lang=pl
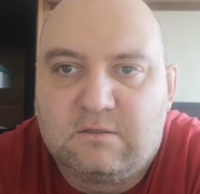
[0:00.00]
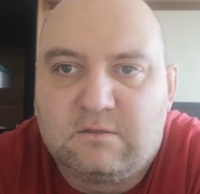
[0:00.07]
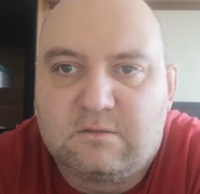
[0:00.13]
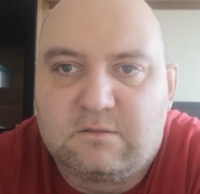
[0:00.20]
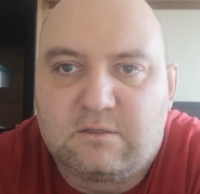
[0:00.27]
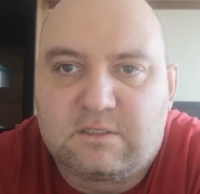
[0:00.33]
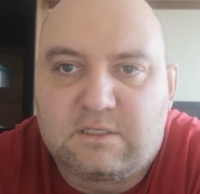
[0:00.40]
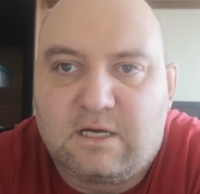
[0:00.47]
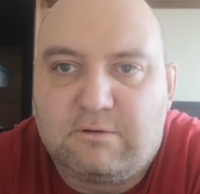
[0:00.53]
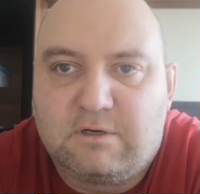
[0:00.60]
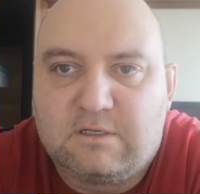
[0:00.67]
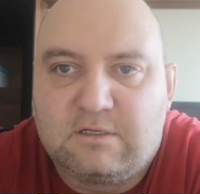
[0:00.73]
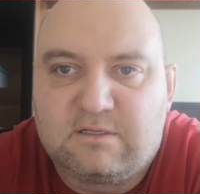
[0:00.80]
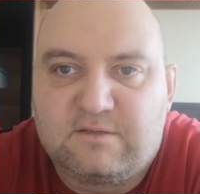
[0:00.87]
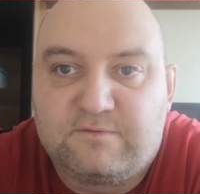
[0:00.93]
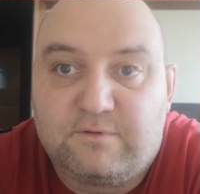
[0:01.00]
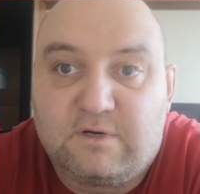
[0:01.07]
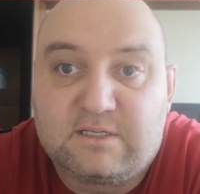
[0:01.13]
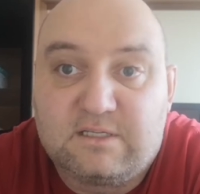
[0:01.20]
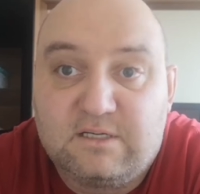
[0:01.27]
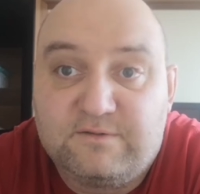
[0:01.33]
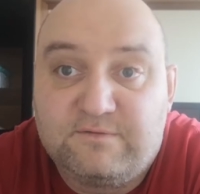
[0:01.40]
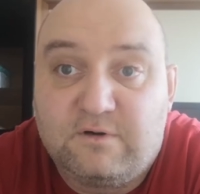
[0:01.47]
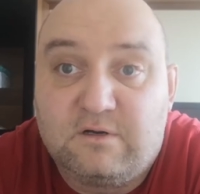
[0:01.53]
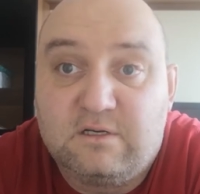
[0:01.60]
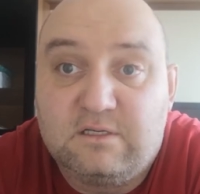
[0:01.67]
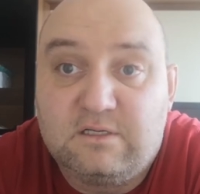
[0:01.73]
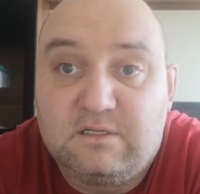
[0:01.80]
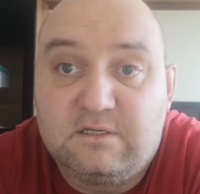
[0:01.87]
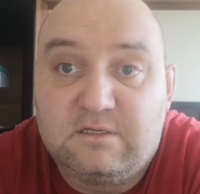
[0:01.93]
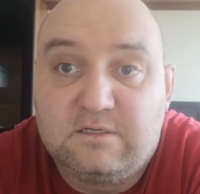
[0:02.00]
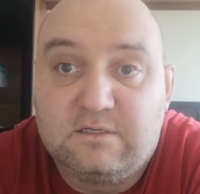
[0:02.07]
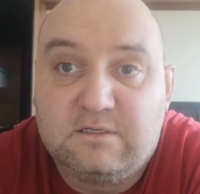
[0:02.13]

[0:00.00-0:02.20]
została z własnej woli,